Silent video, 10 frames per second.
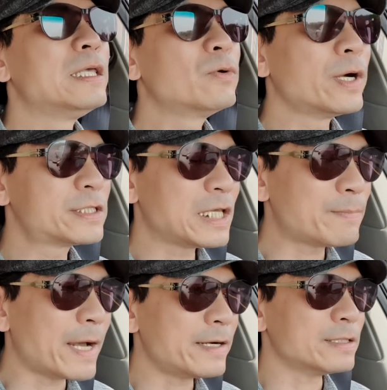因为这
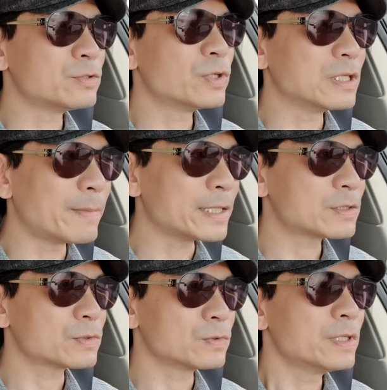一百人觉得
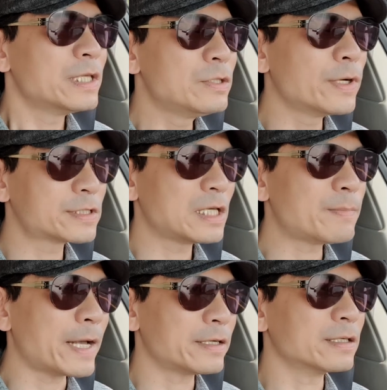满足，因为这
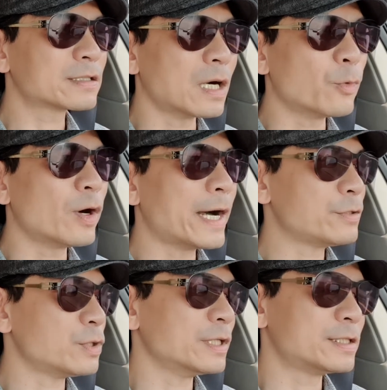一百个人搞不好
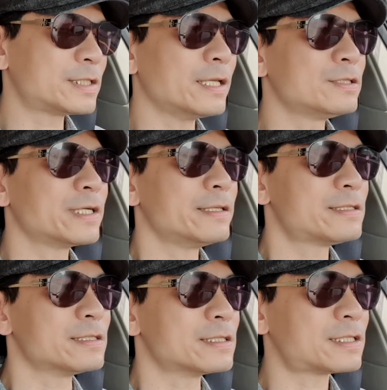还觉得沾沾
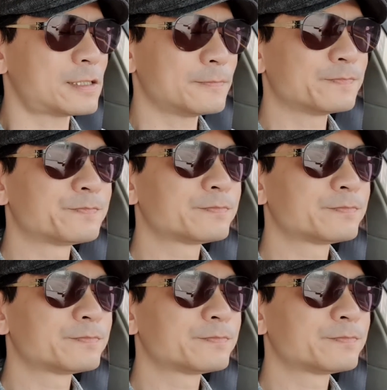自喜。